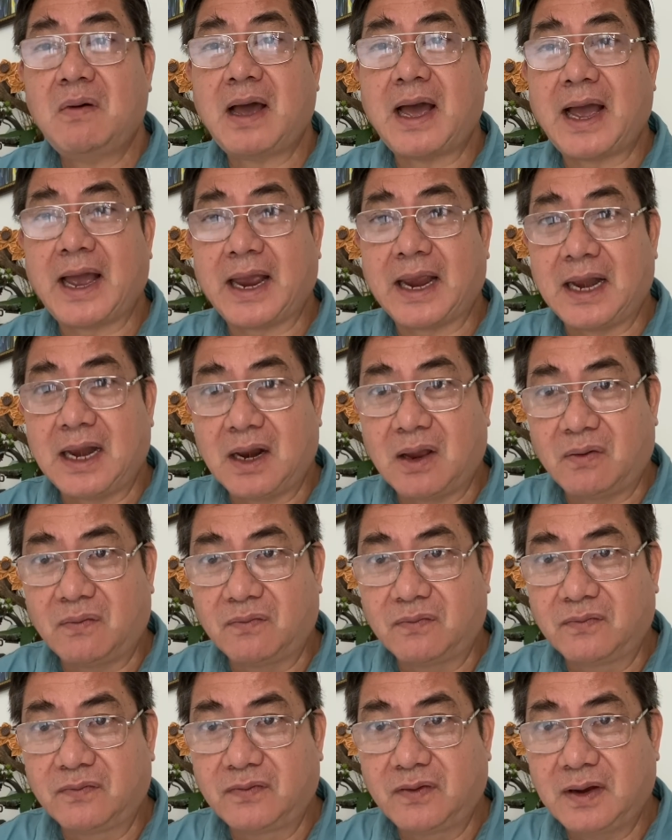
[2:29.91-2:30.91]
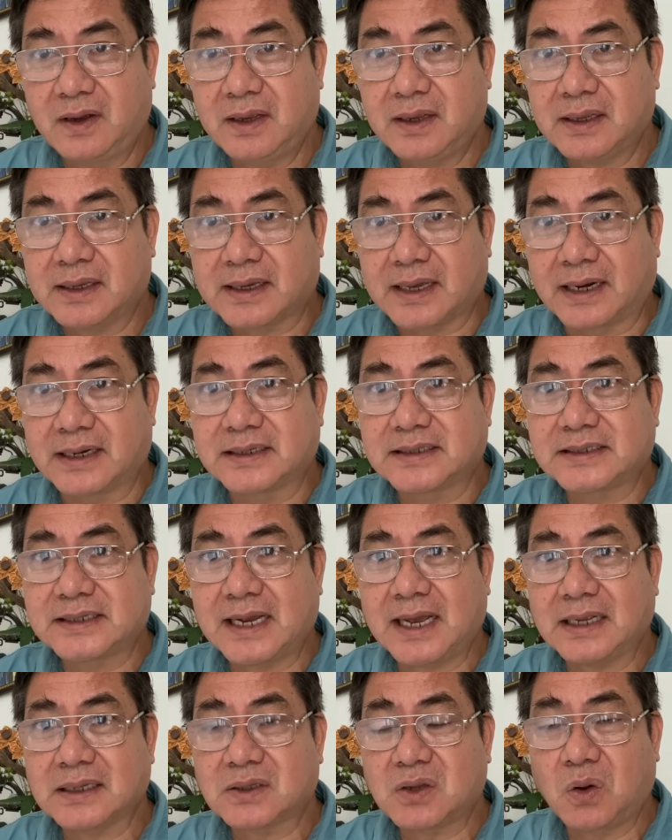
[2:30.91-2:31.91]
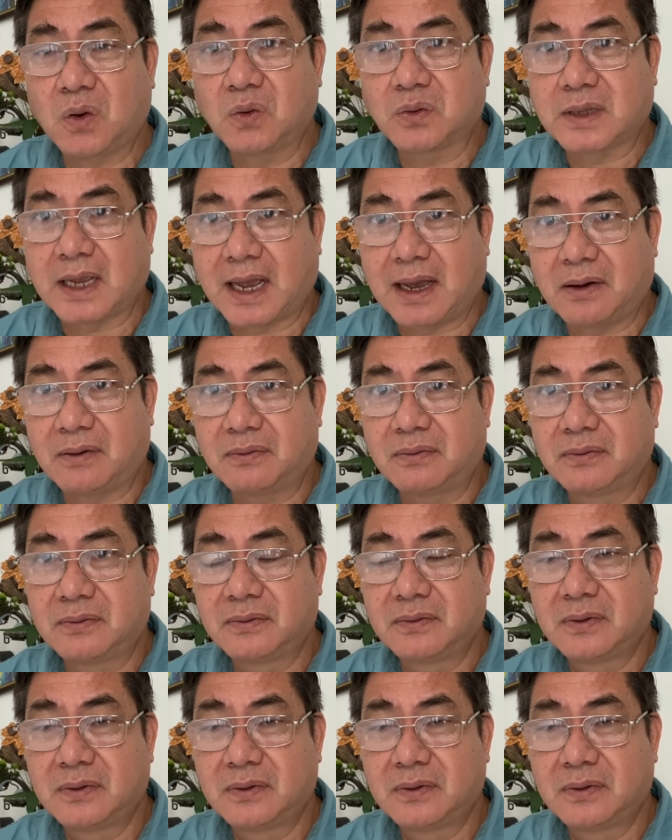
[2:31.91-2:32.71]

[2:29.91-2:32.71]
hài lòng với cảnh sát thô thao